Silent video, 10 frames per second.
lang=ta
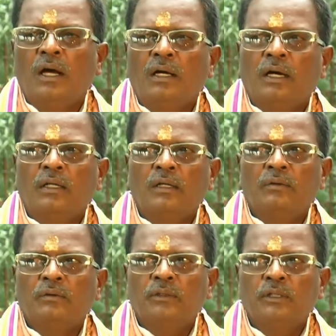அதாவது
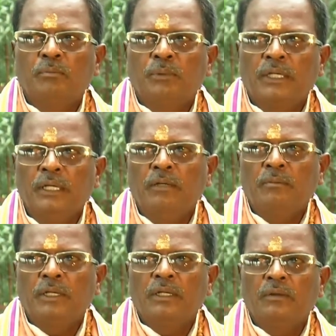வந்து இப்போ என்ன
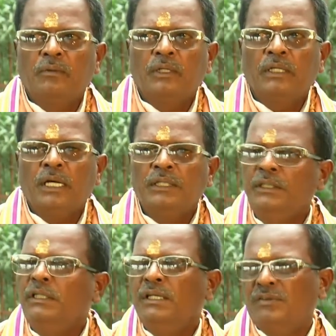அப்படின்னா உங்களுக்கு
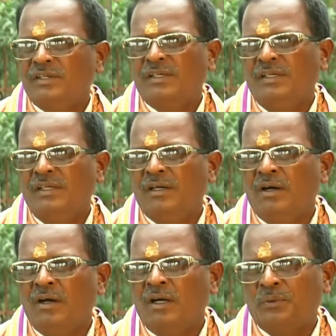அஞ்சில் சனி
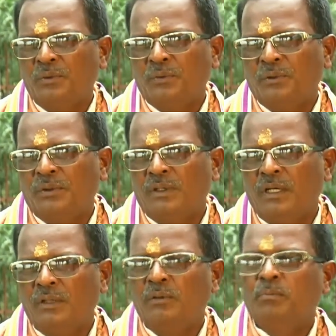ஆறில் குரு
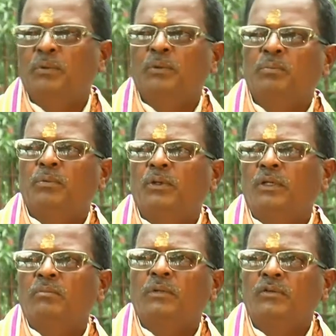அதுவும் இப்போது போன
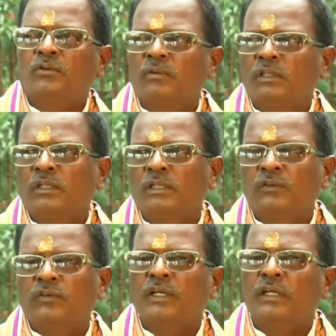மாதம் வந்து இந்த
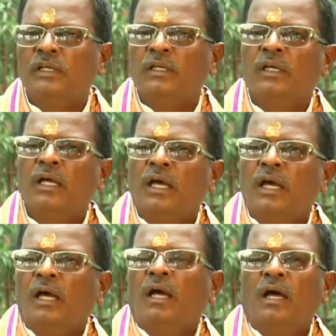சனி
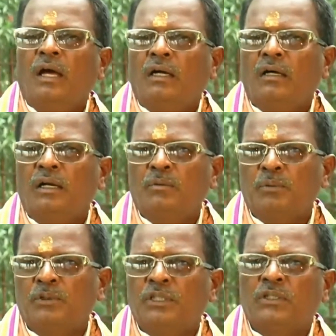
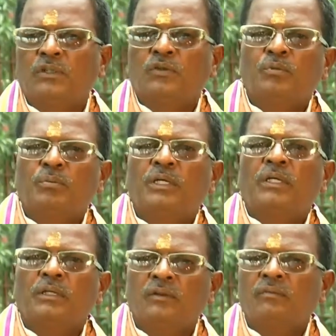காலபுருஷ தத்துவப்படி
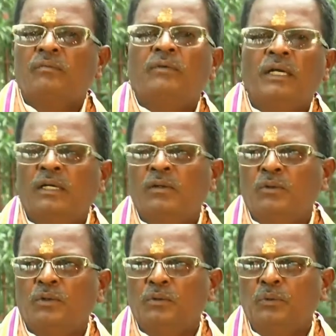வக்ரம்
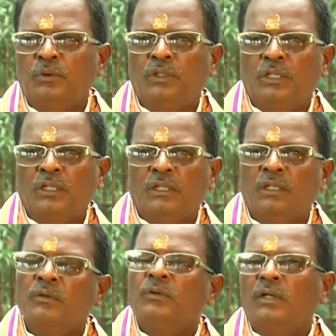ஒரு நூற்றி
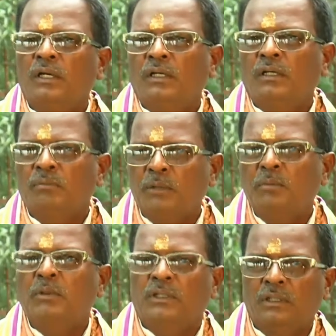இருபது நாள்
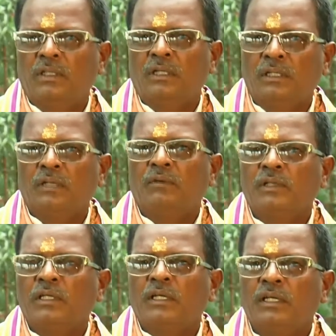மறுபடியும் அந்த ரிட்டர்ன்
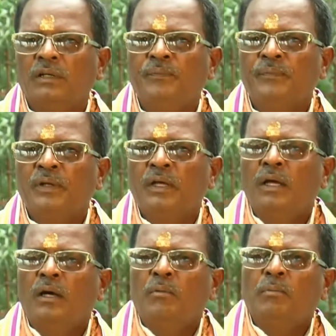வந்துக்கிறாரு
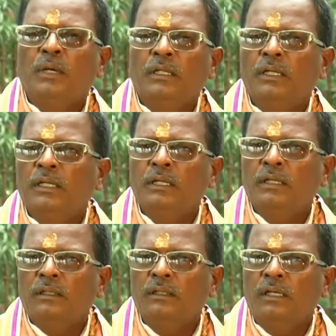பார்த்தீங்கன்னா
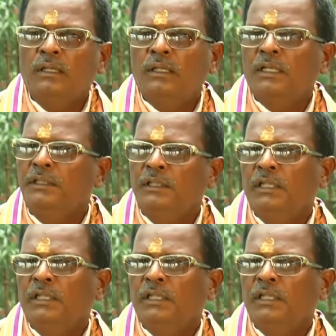அந்த அஞ்சில்